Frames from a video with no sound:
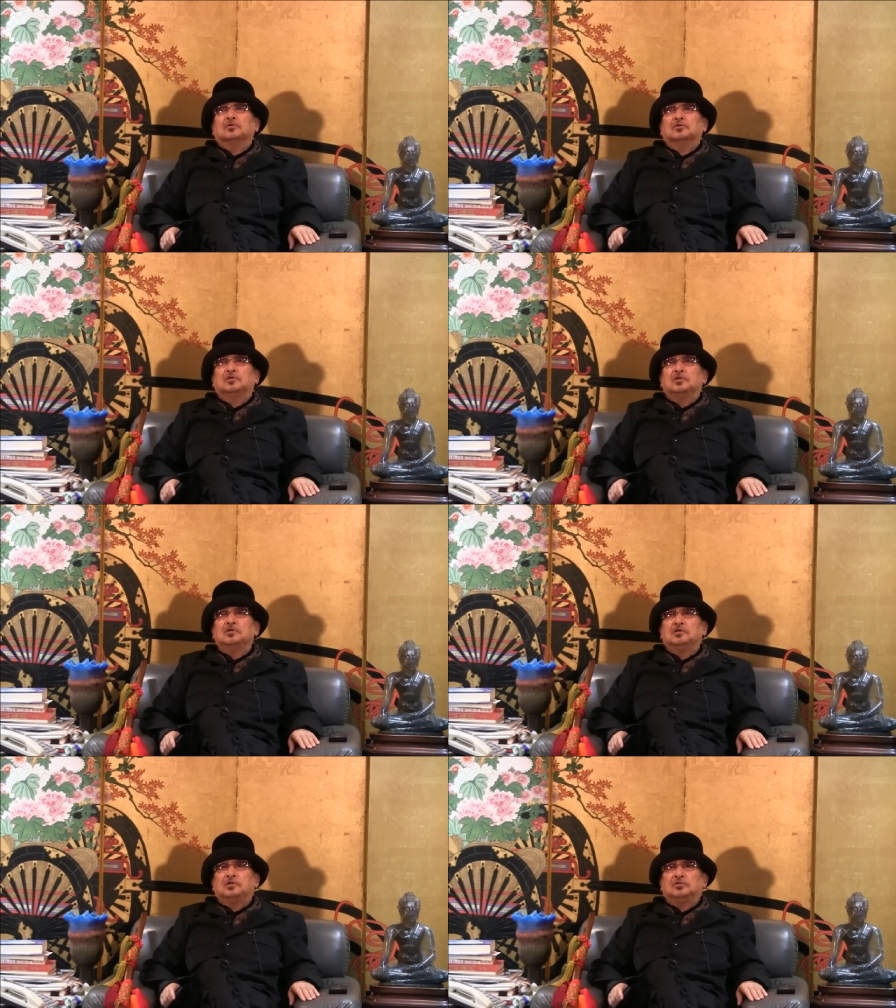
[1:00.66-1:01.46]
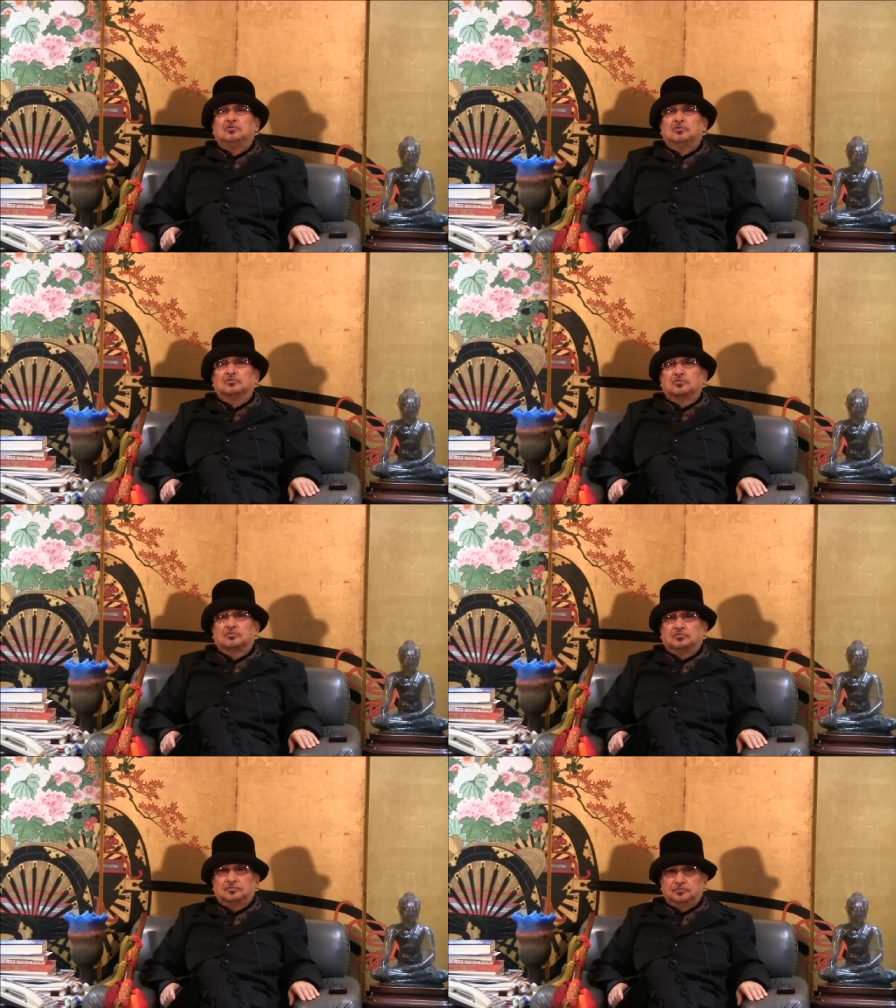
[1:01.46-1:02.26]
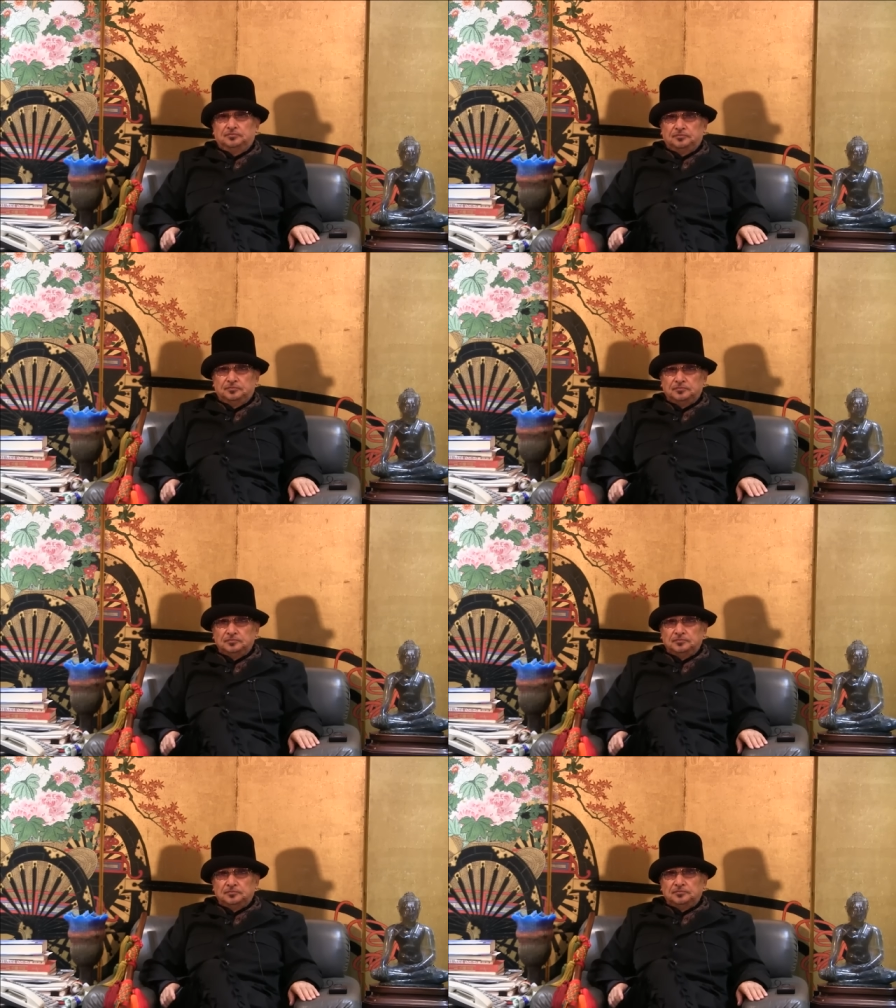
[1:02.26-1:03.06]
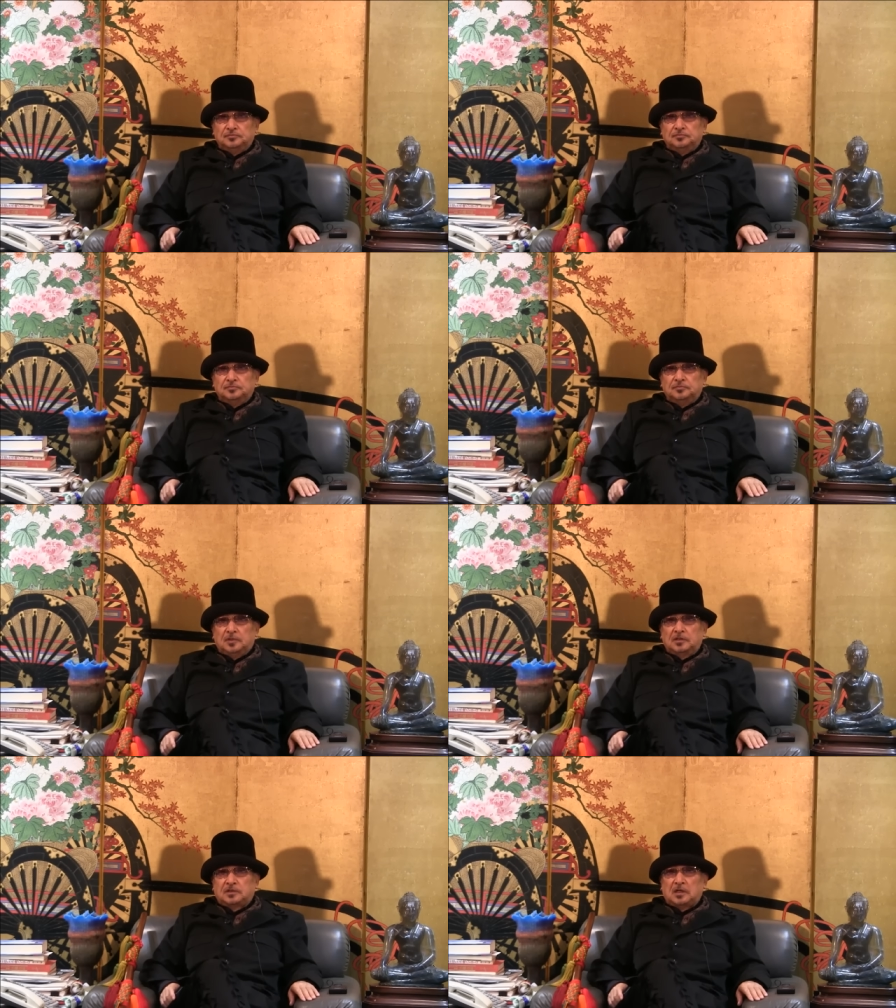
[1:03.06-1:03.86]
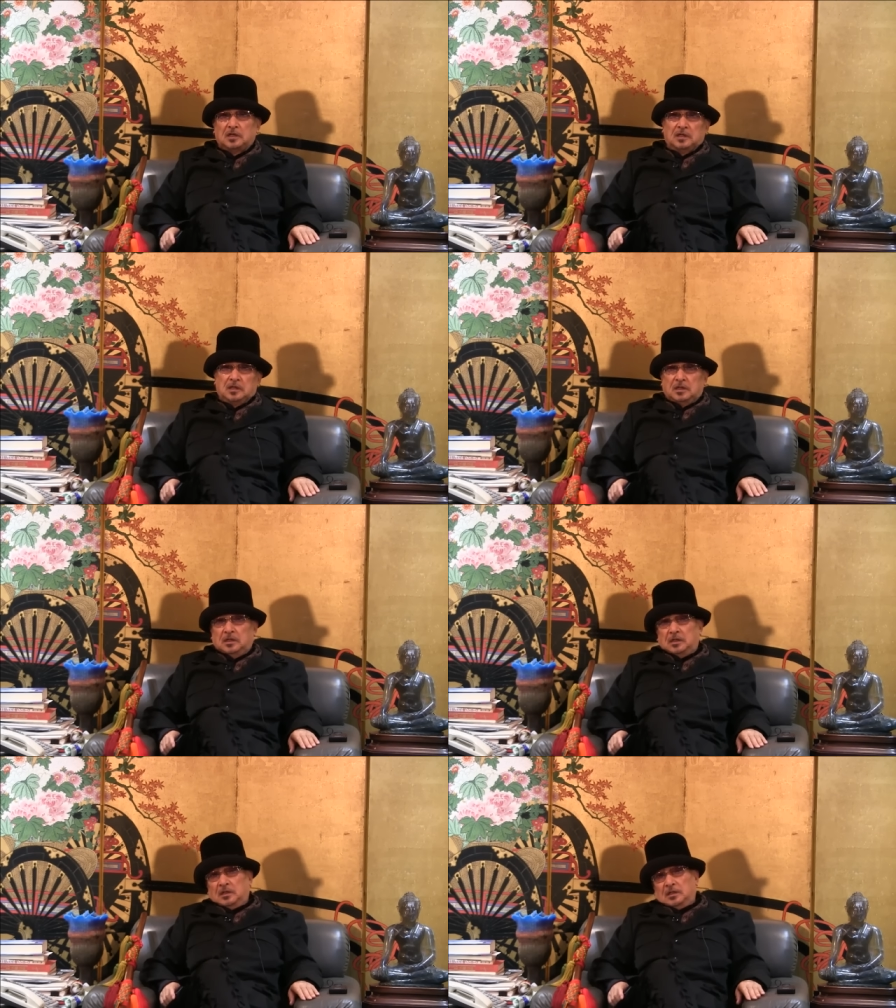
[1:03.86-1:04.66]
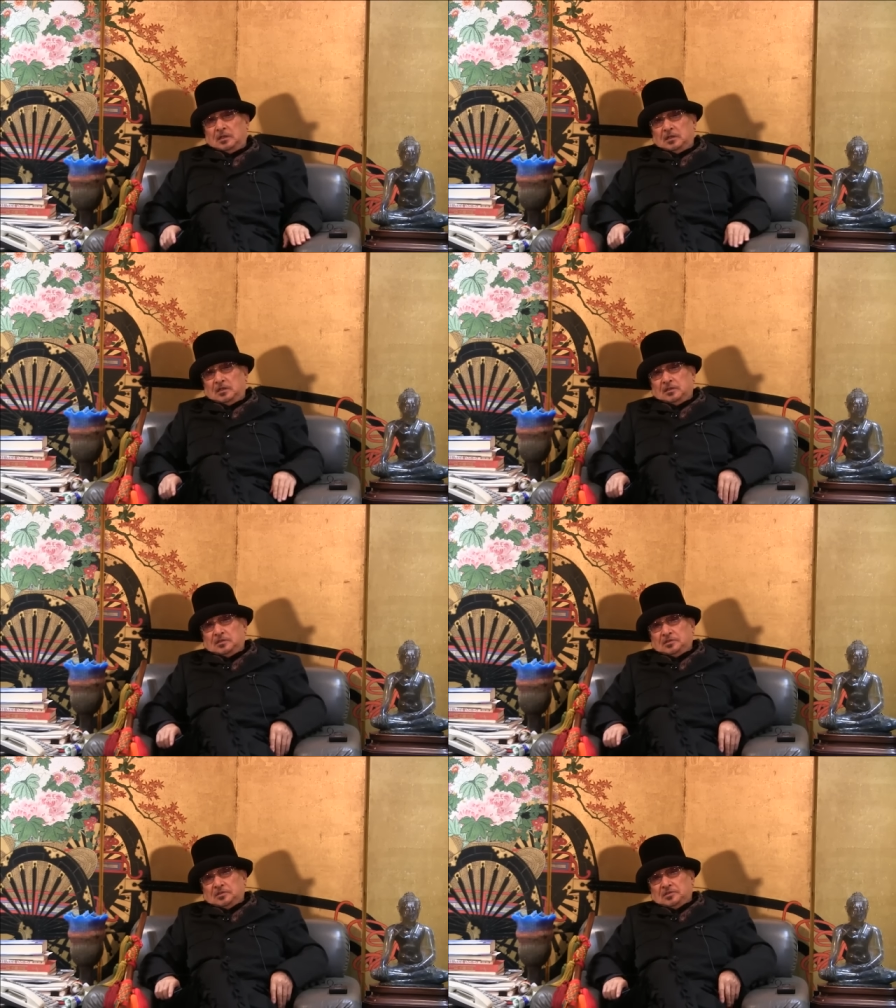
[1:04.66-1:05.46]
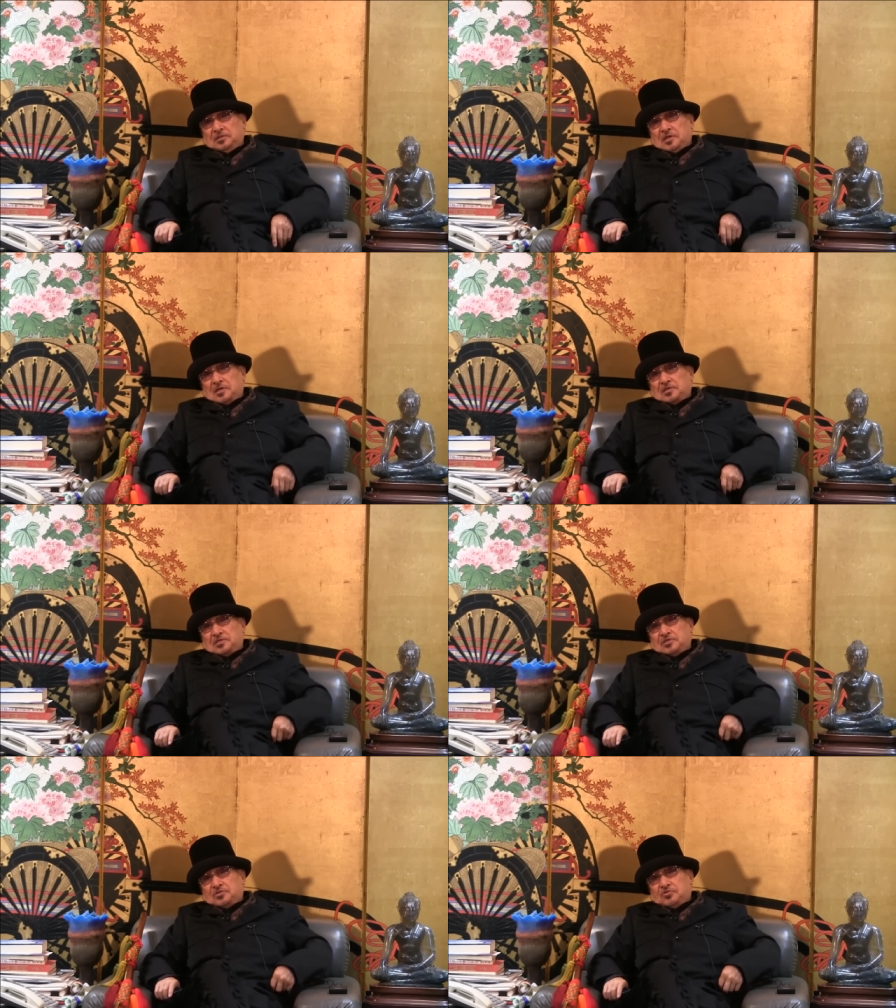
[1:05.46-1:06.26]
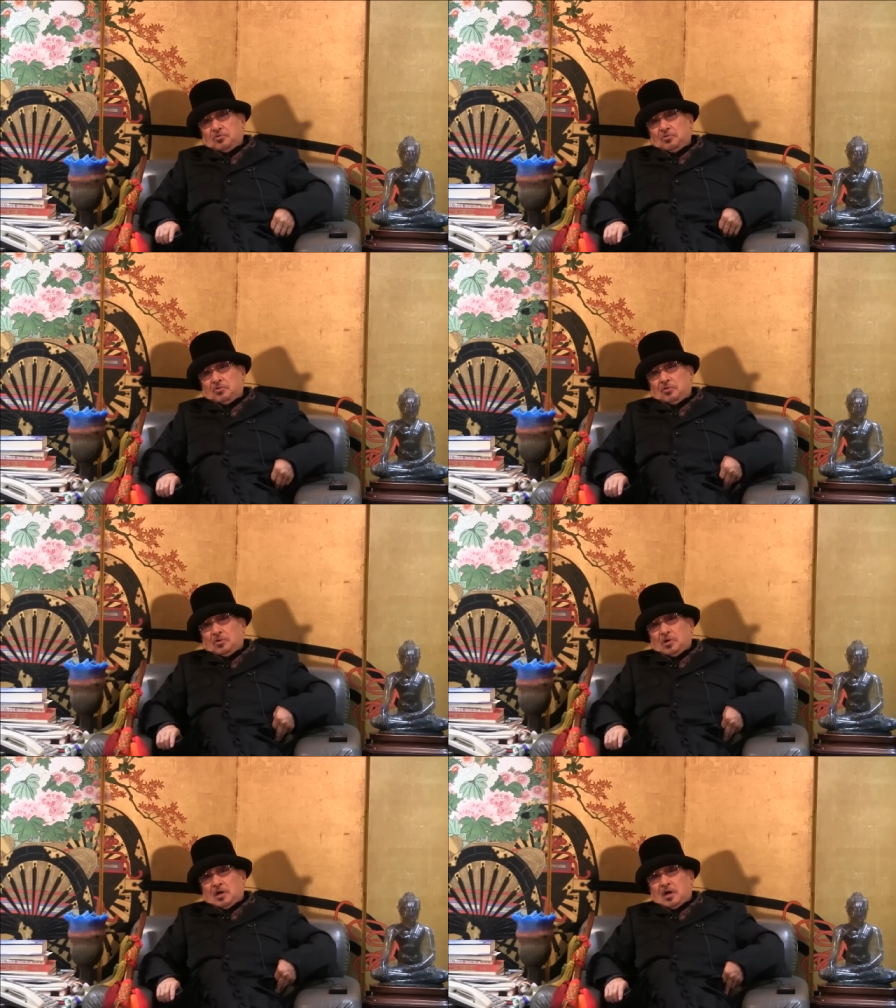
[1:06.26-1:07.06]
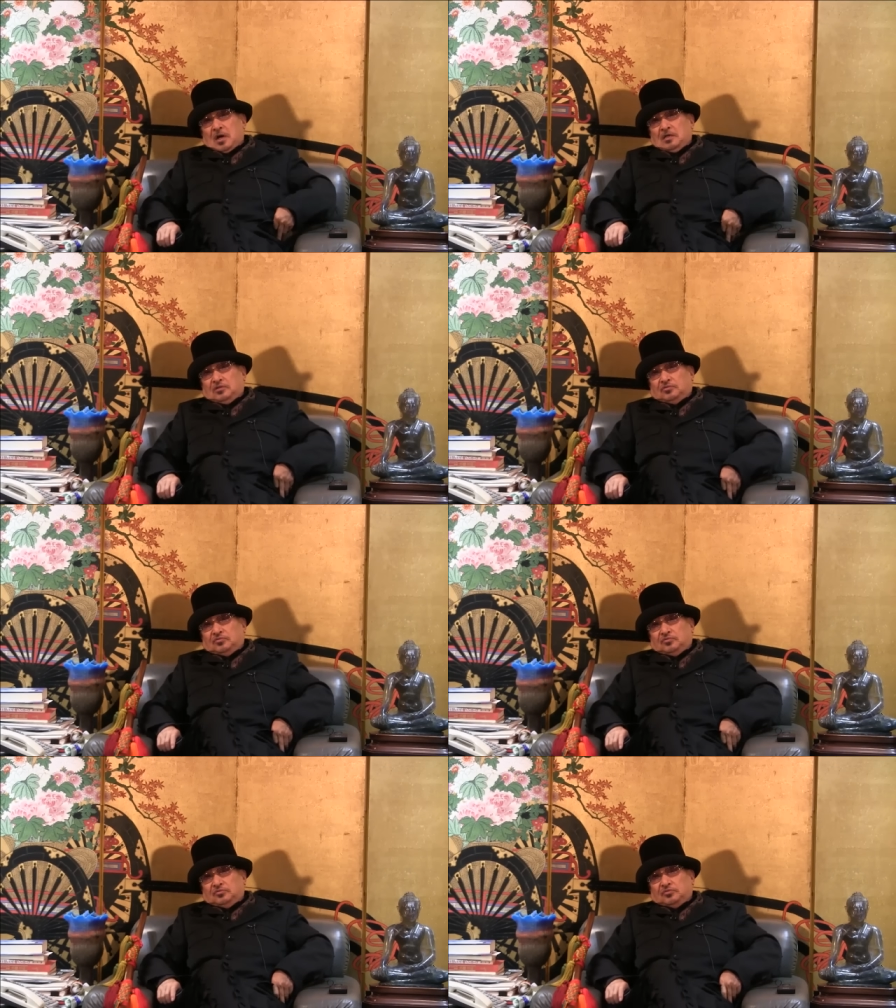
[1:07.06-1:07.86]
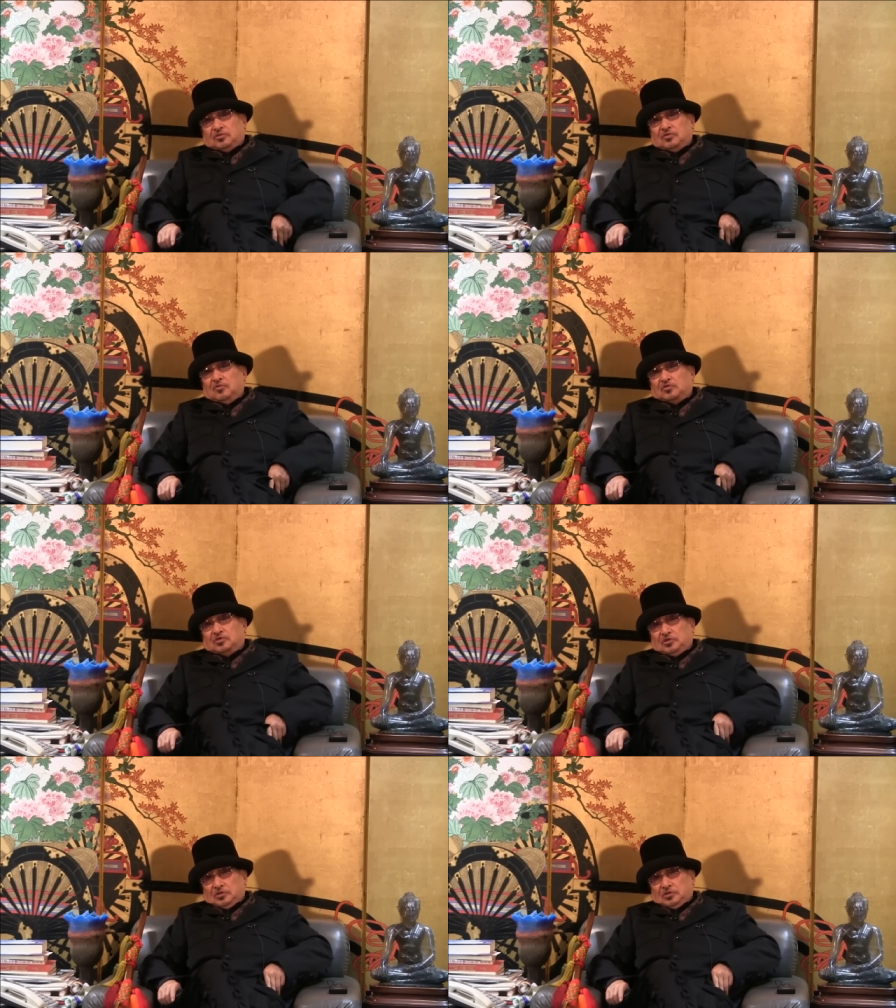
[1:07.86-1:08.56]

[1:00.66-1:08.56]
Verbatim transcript: 倫理道徳、またあ人を愛する気持ち、